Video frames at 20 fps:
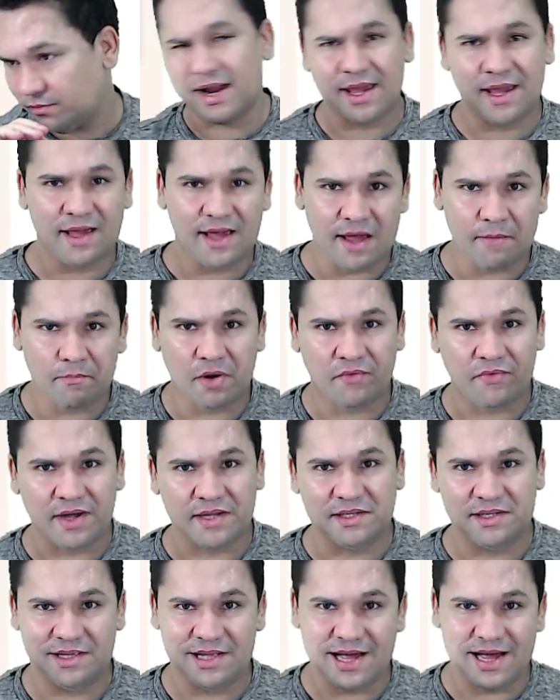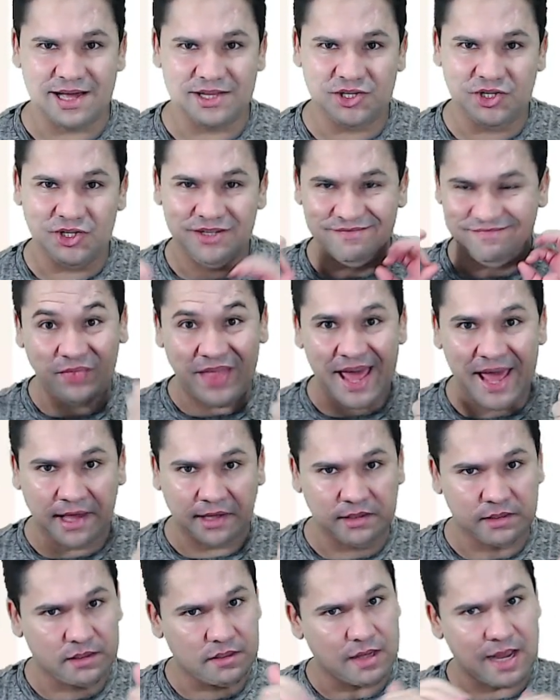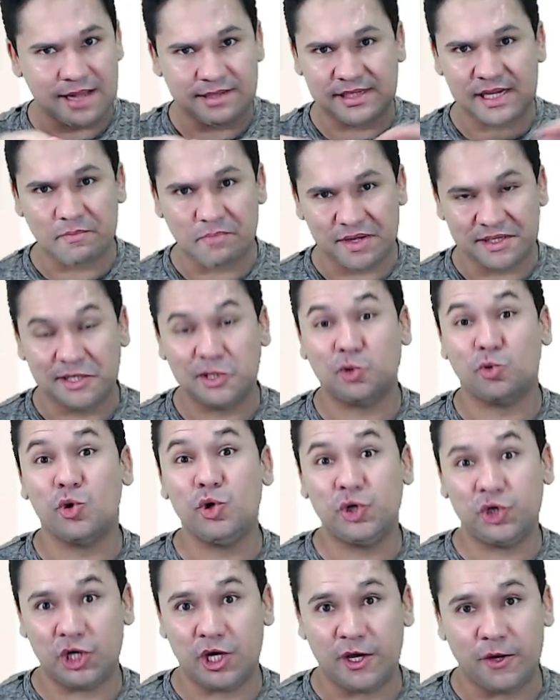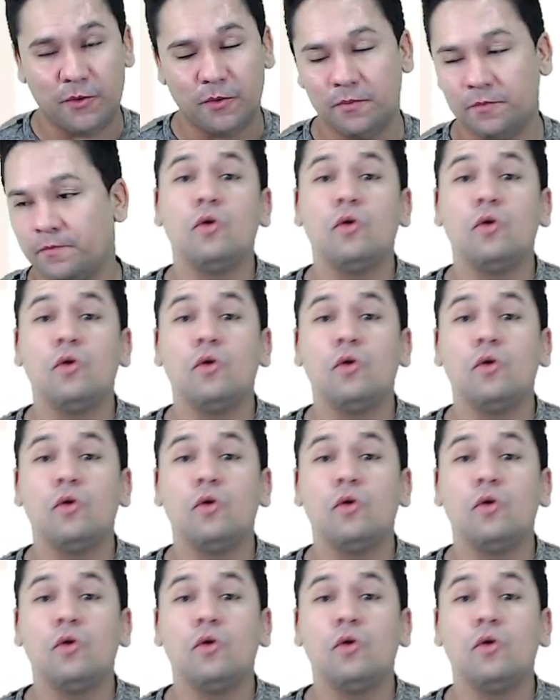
Para quem quer privacidade, 10. WhatsApp acertou em cheio.